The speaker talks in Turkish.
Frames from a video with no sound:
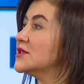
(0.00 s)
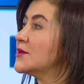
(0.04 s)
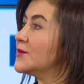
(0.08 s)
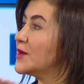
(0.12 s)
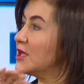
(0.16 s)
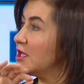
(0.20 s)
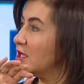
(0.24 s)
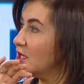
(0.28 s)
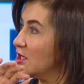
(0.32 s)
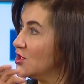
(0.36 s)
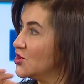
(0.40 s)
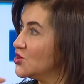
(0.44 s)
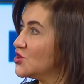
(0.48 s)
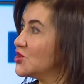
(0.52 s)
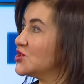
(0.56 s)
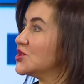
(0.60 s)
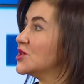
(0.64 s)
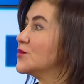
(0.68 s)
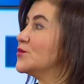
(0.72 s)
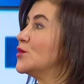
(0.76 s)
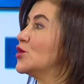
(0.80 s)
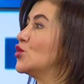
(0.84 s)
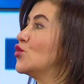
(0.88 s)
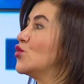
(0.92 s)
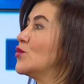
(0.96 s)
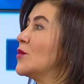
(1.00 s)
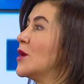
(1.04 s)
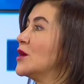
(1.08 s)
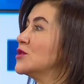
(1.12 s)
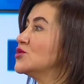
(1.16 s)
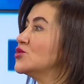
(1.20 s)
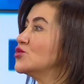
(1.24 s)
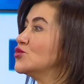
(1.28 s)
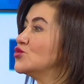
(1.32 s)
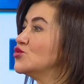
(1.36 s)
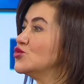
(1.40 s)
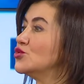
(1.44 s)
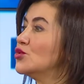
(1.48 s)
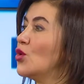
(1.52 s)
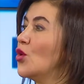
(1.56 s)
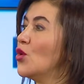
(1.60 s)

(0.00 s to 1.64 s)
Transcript: ama incecik bir kumaş düşünün.